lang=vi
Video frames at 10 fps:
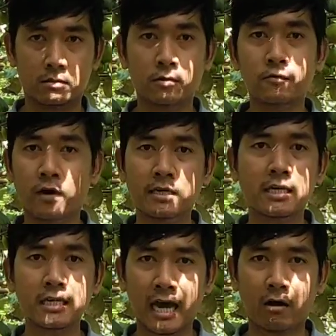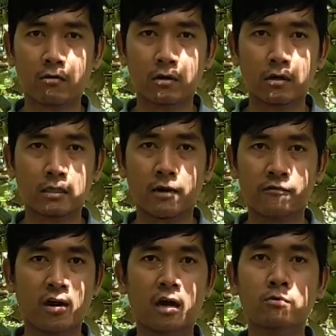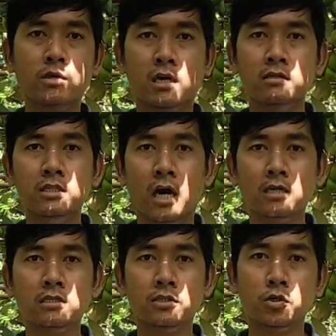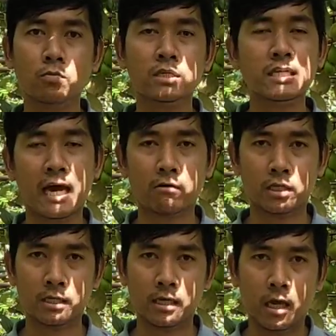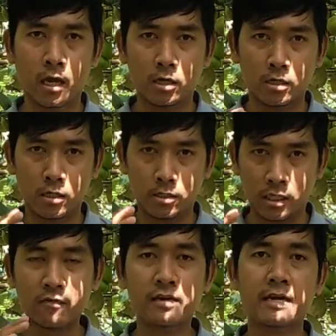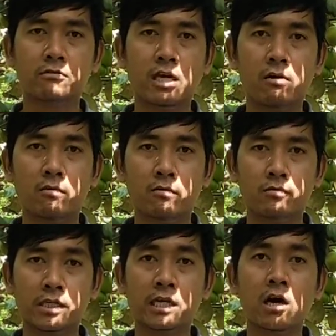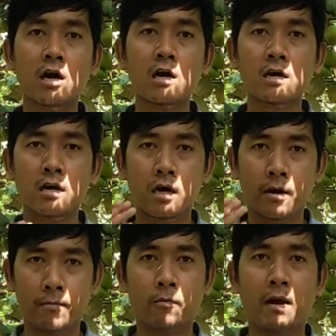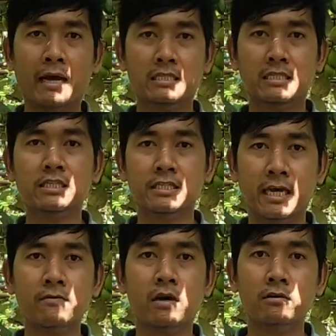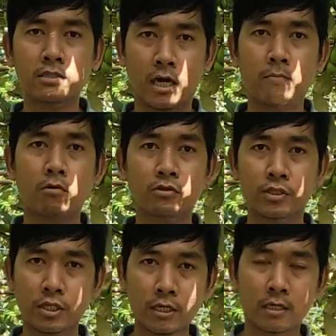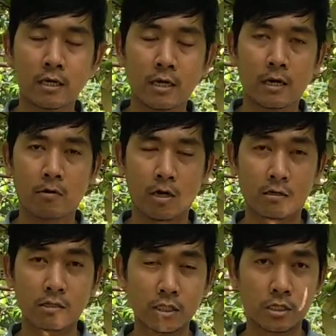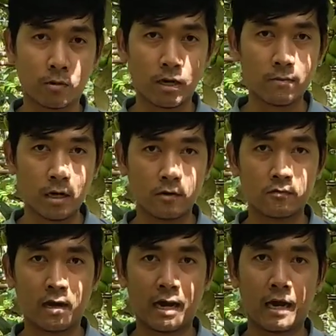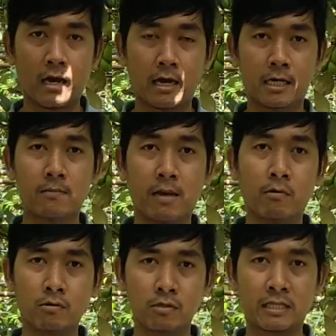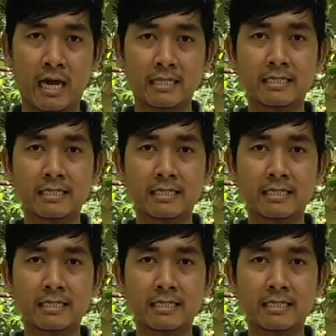hương vị như thế nào ờ, thành phần cũng như là hướng dẫn sử dụng như thế nào thì những cái video sau sẽ có một bạn chia sẻ và hướng dẫn mọi người chi tiết một lần nữa xin trân trọng cảm ơn và hẹn gặp lại mọi người tại